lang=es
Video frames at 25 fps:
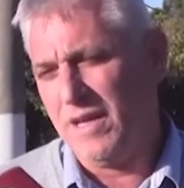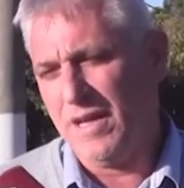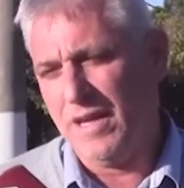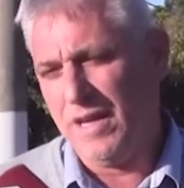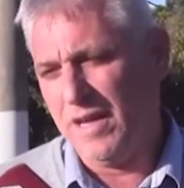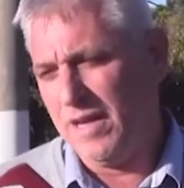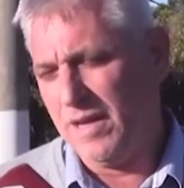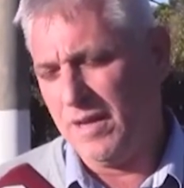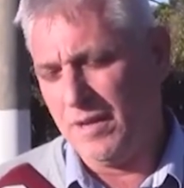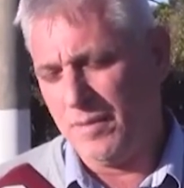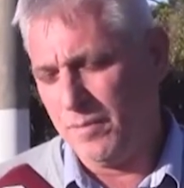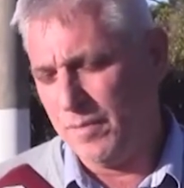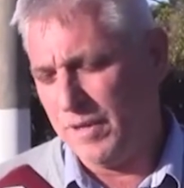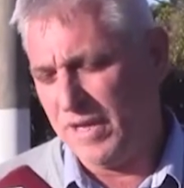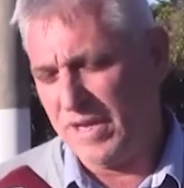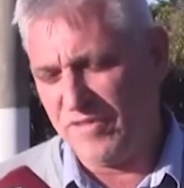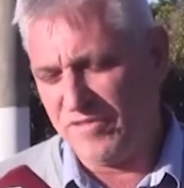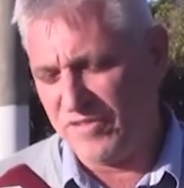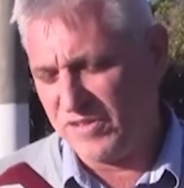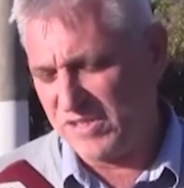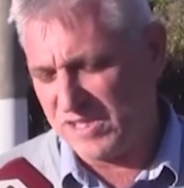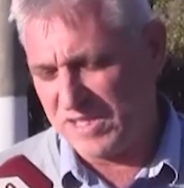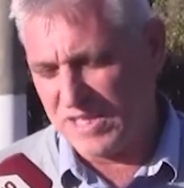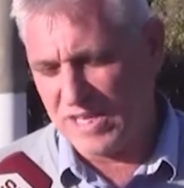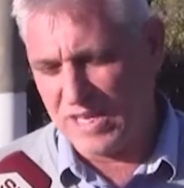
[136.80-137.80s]
eh,
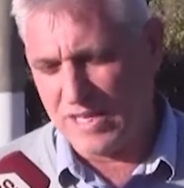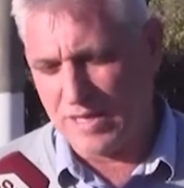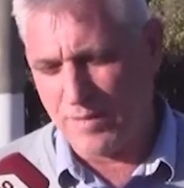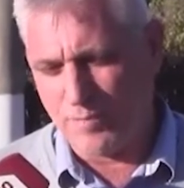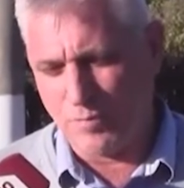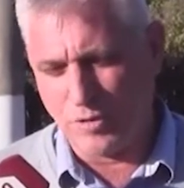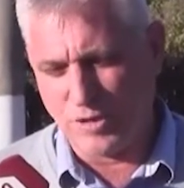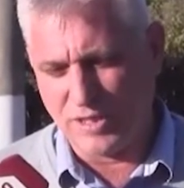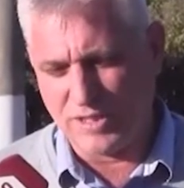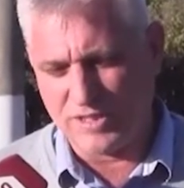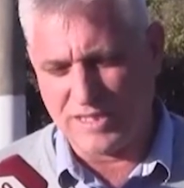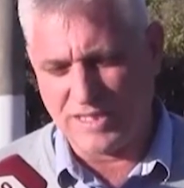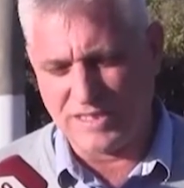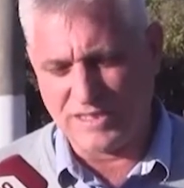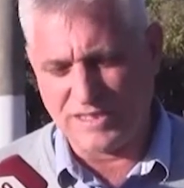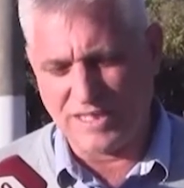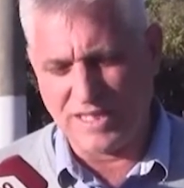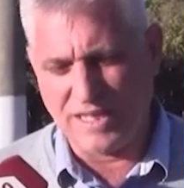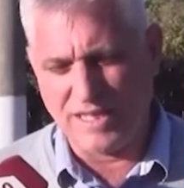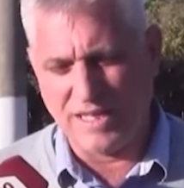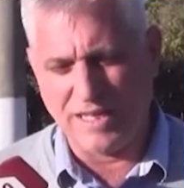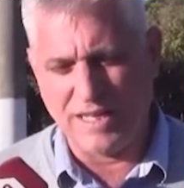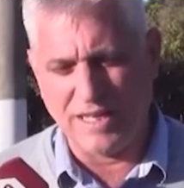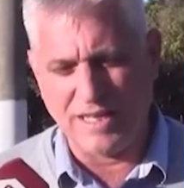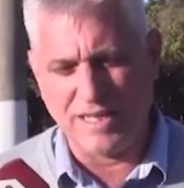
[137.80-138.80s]
beneficiada por esta
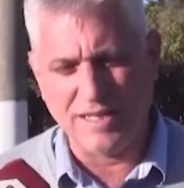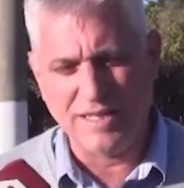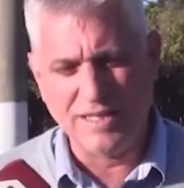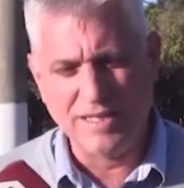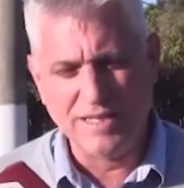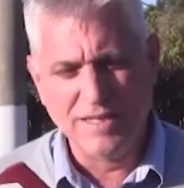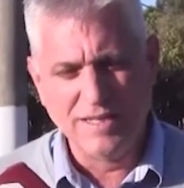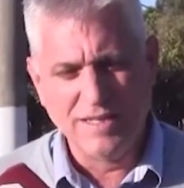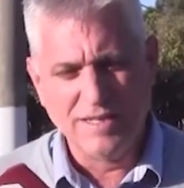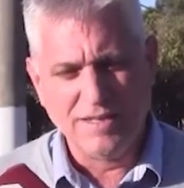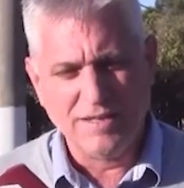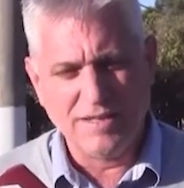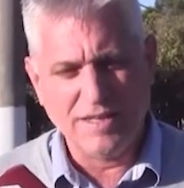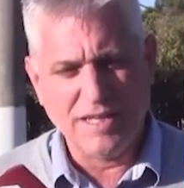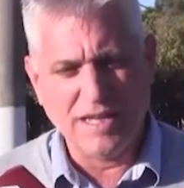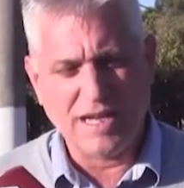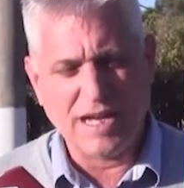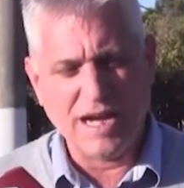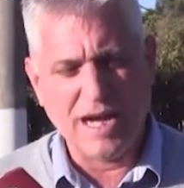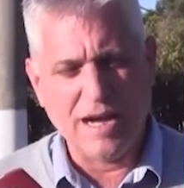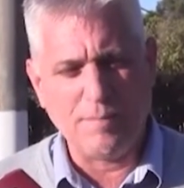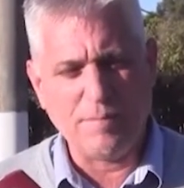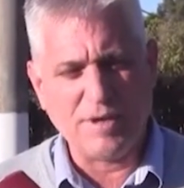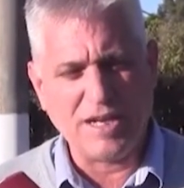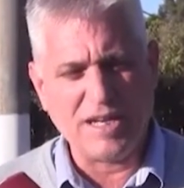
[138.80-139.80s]
llegada de
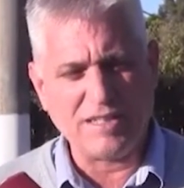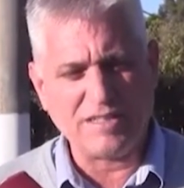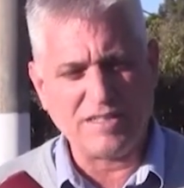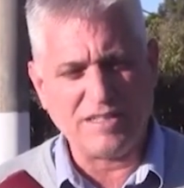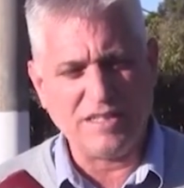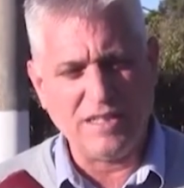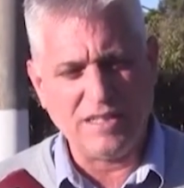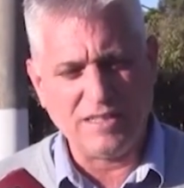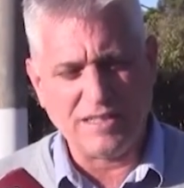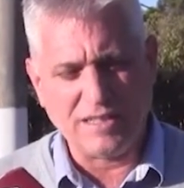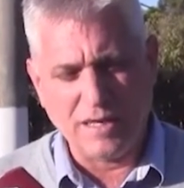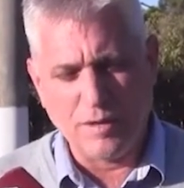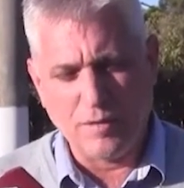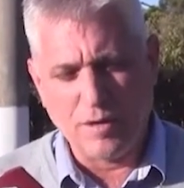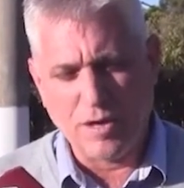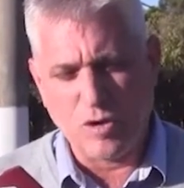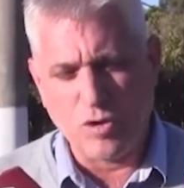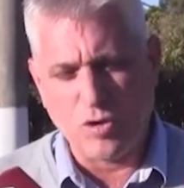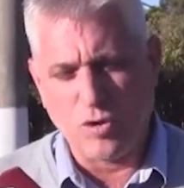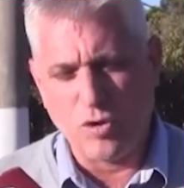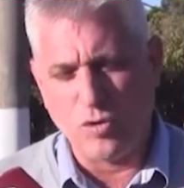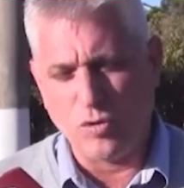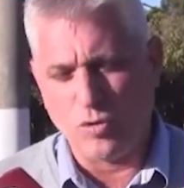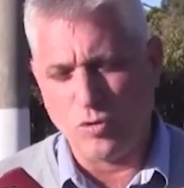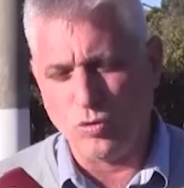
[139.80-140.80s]
cámaras y el
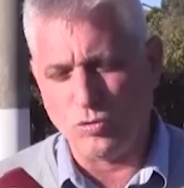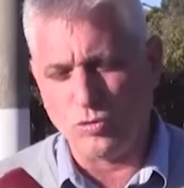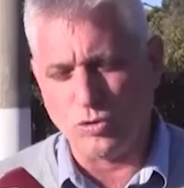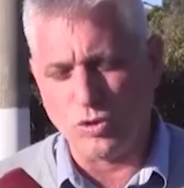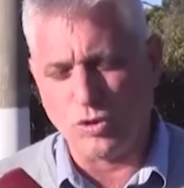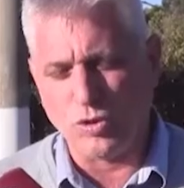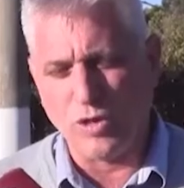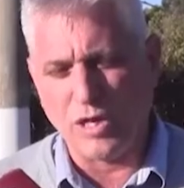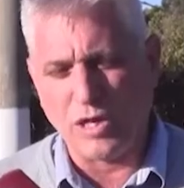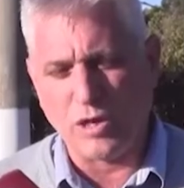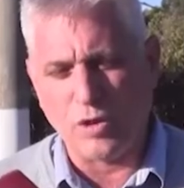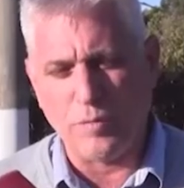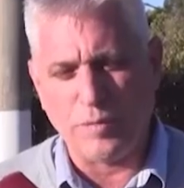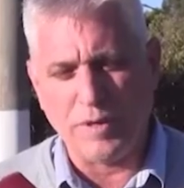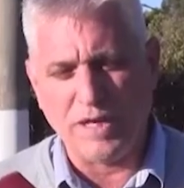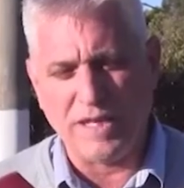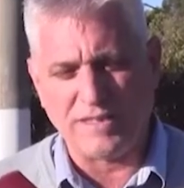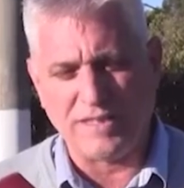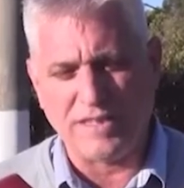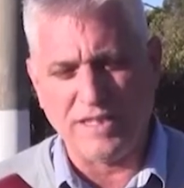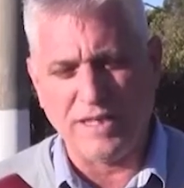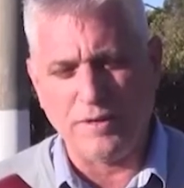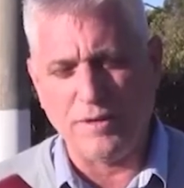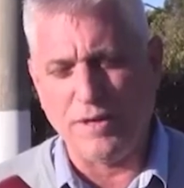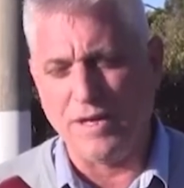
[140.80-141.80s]
trabajo conjunto con la
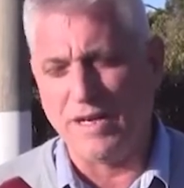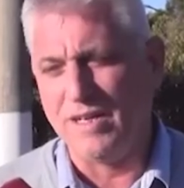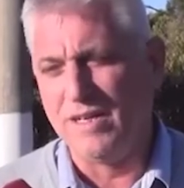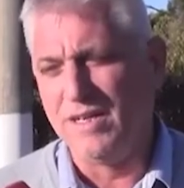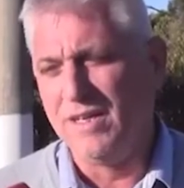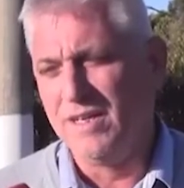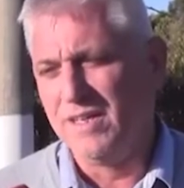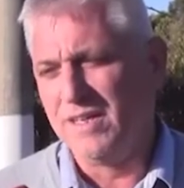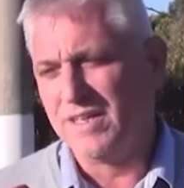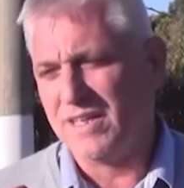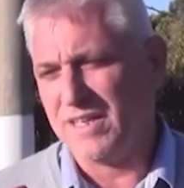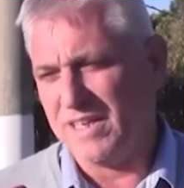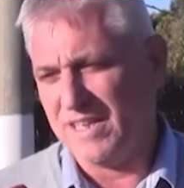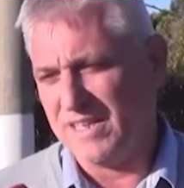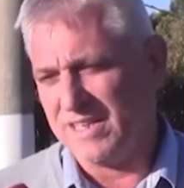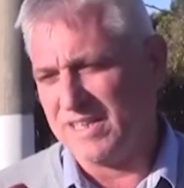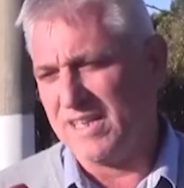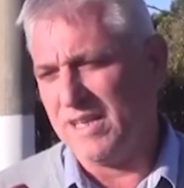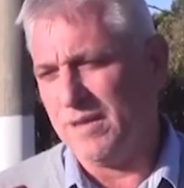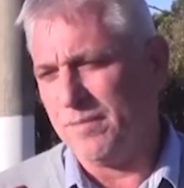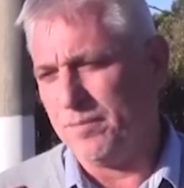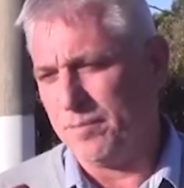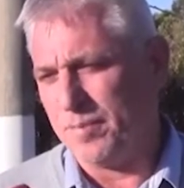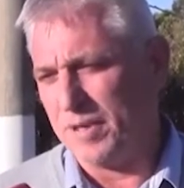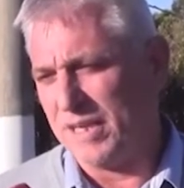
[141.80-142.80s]
cooperativa, que es
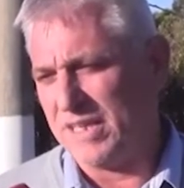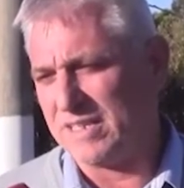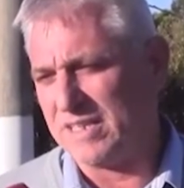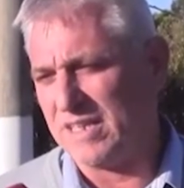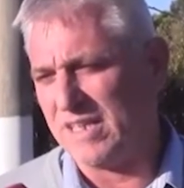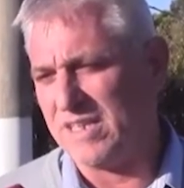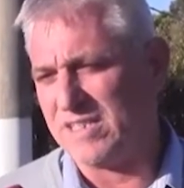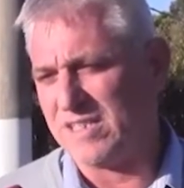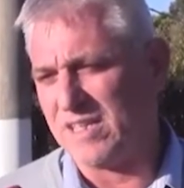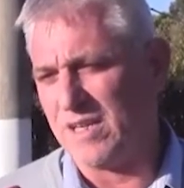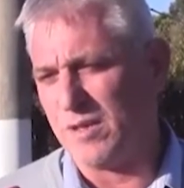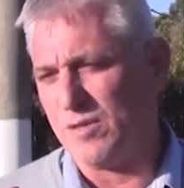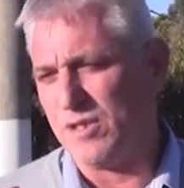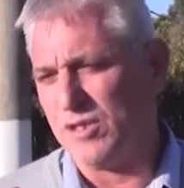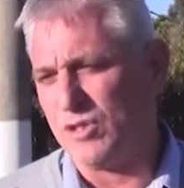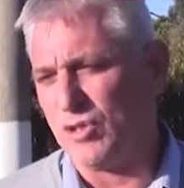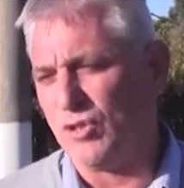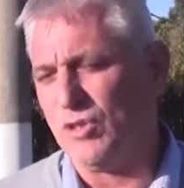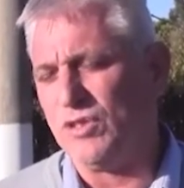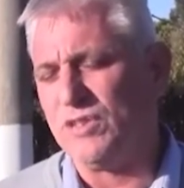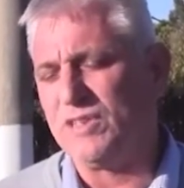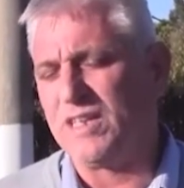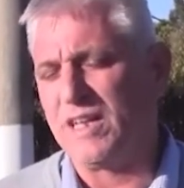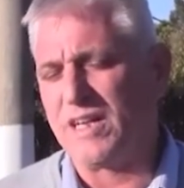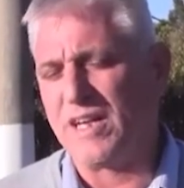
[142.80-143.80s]
quien presta el
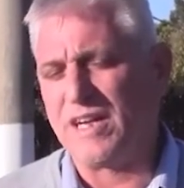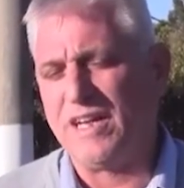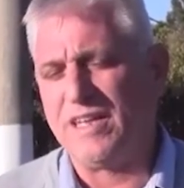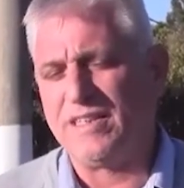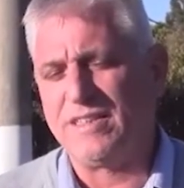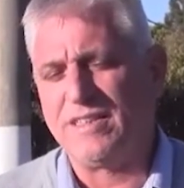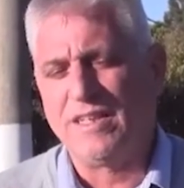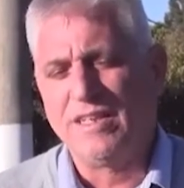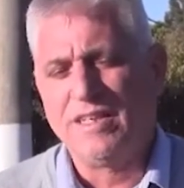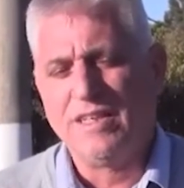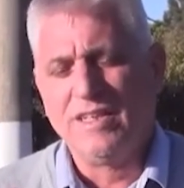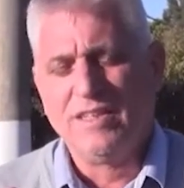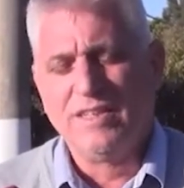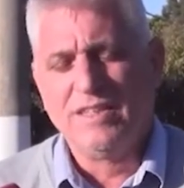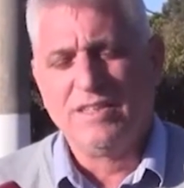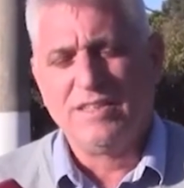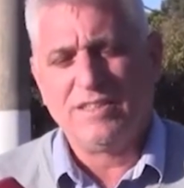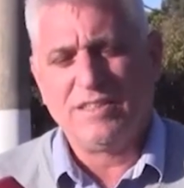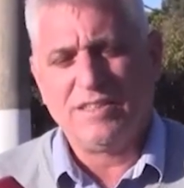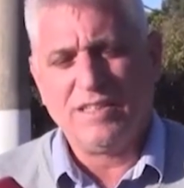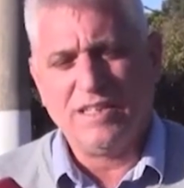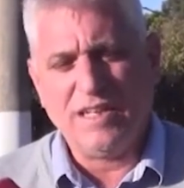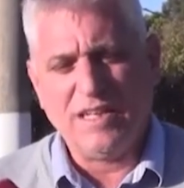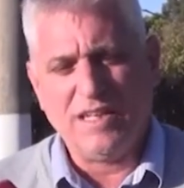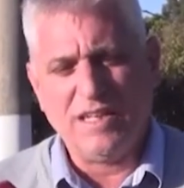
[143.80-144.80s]
servicio de Internet,
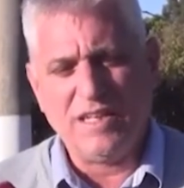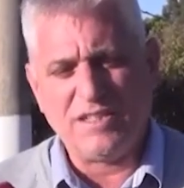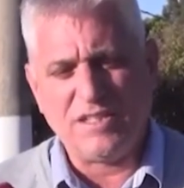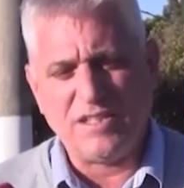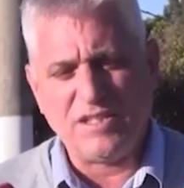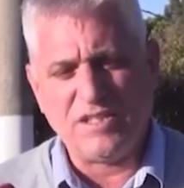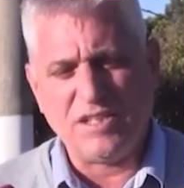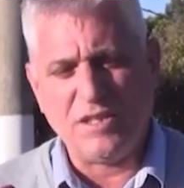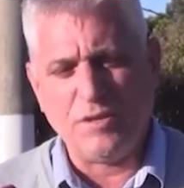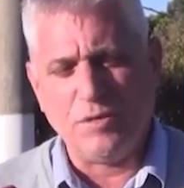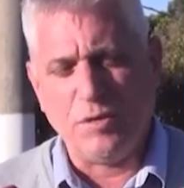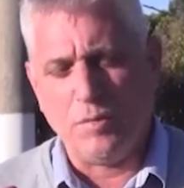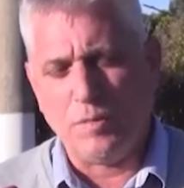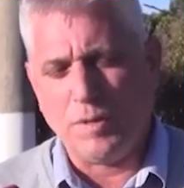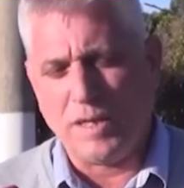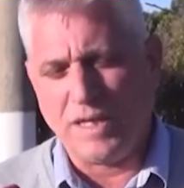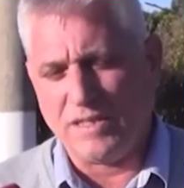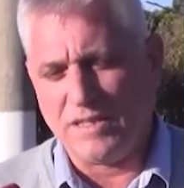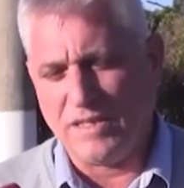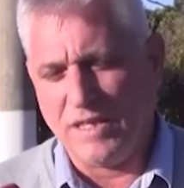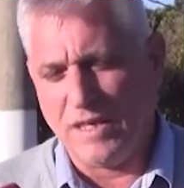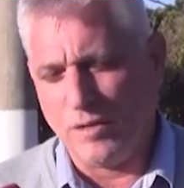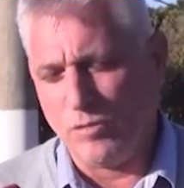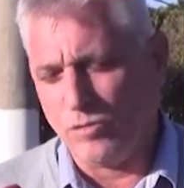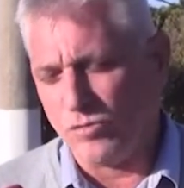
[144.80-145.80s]
será decisivo
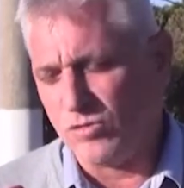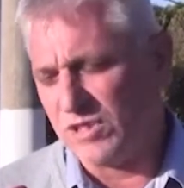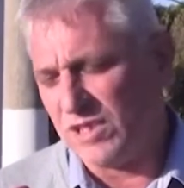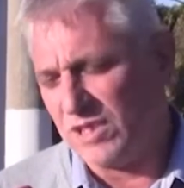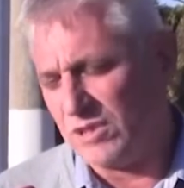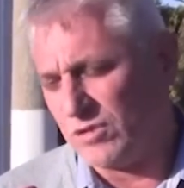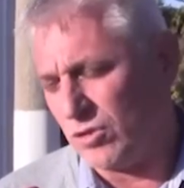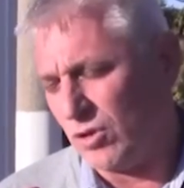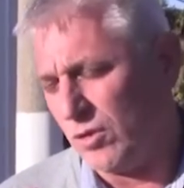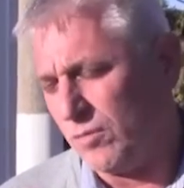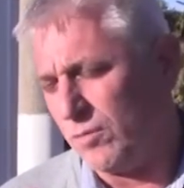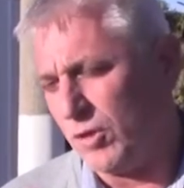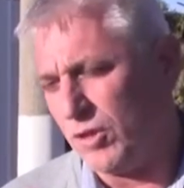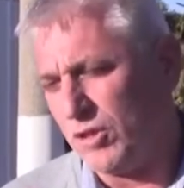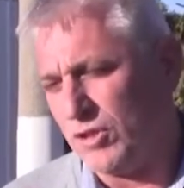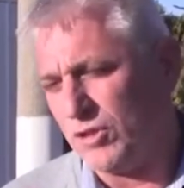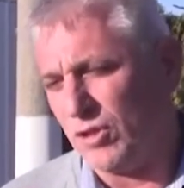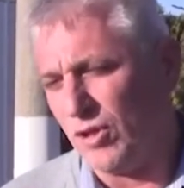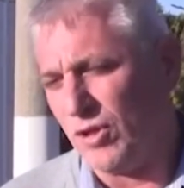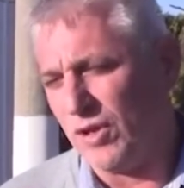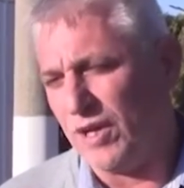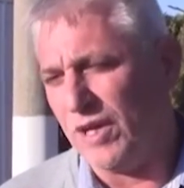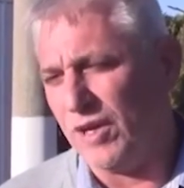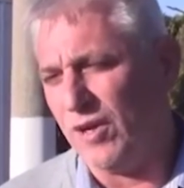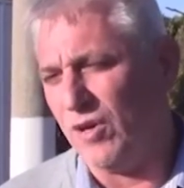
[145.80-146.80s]
para tener un centro de
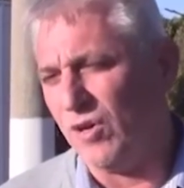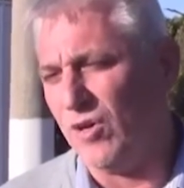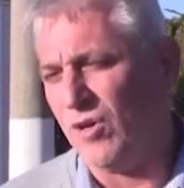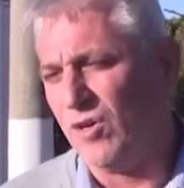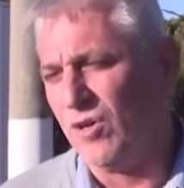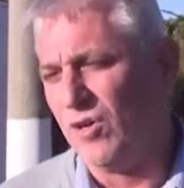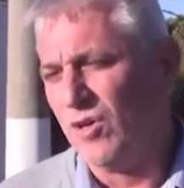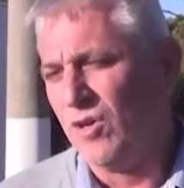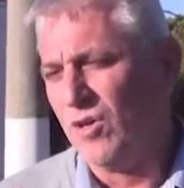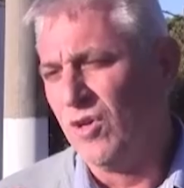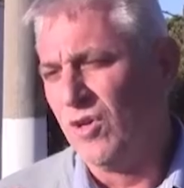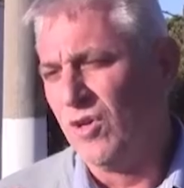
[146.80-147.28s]
monitoreo